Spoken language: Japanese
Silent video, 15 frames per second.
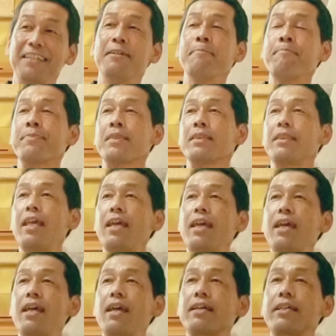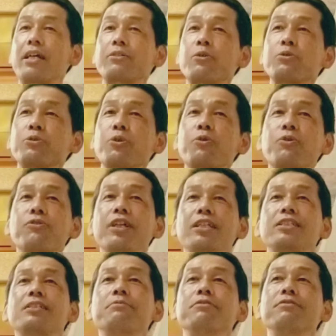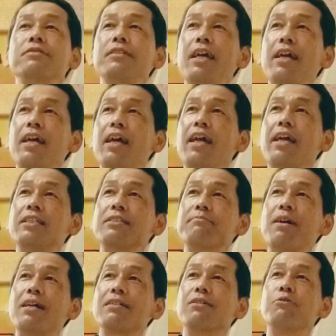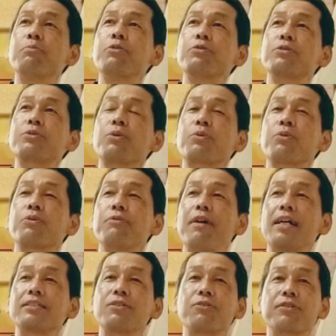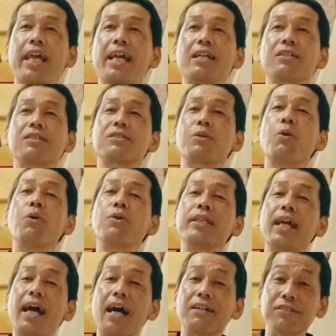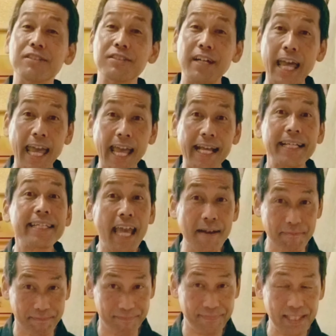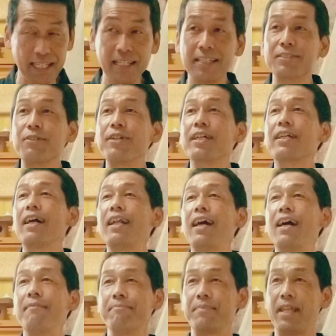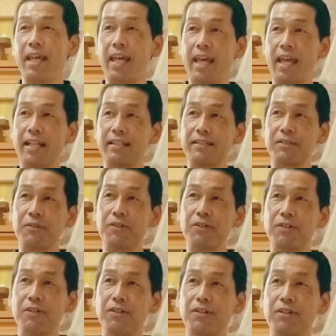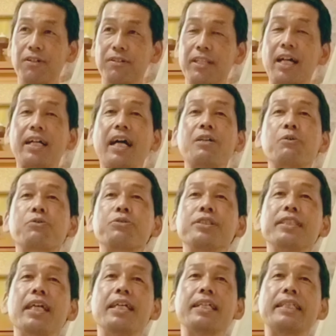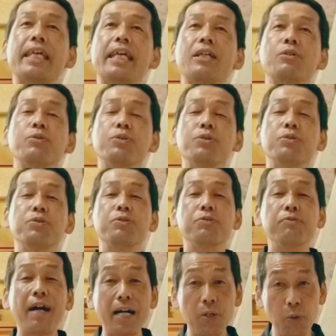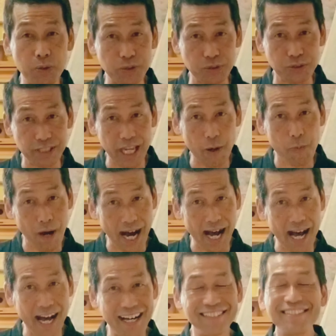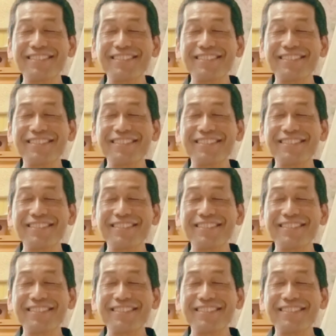はい。で、結局のところね、自分で、一番思うところは、その健康である、健、それから、仲良くして生きていく、和合するね、和。